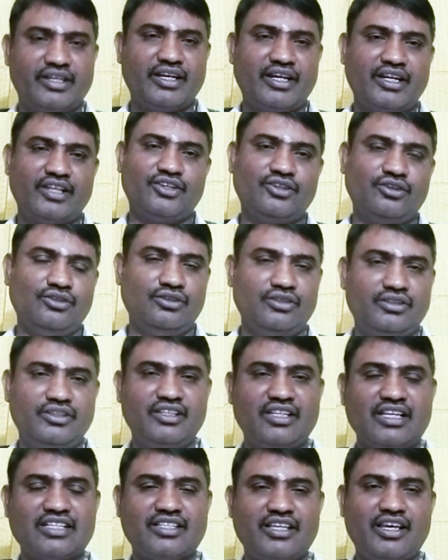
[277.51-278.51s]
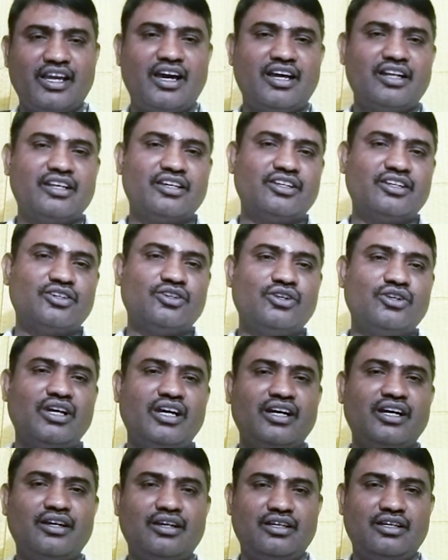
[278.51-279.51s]
கிடைக்கும் இந்த தசை யாருக்கு
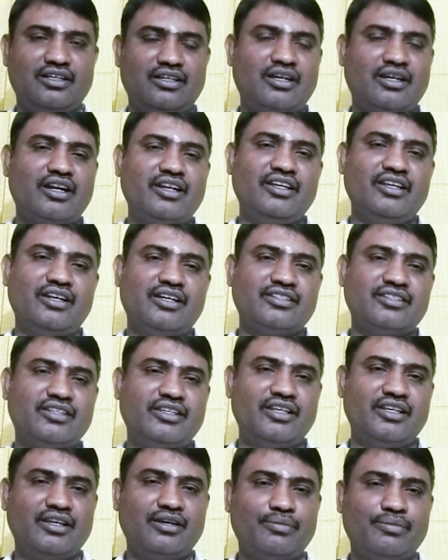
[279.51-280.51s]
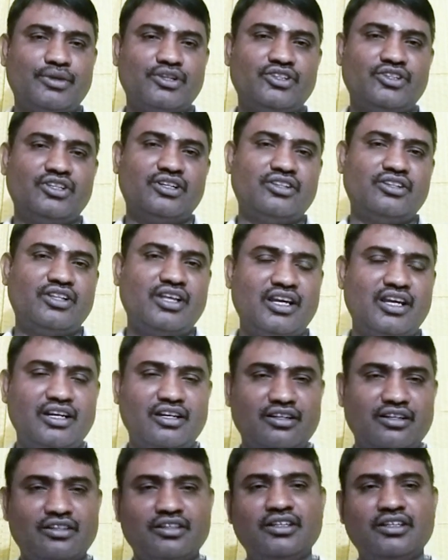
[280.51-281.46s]
இருக்குன்னா கன்னிராசியில் பிறந்திருந்தால்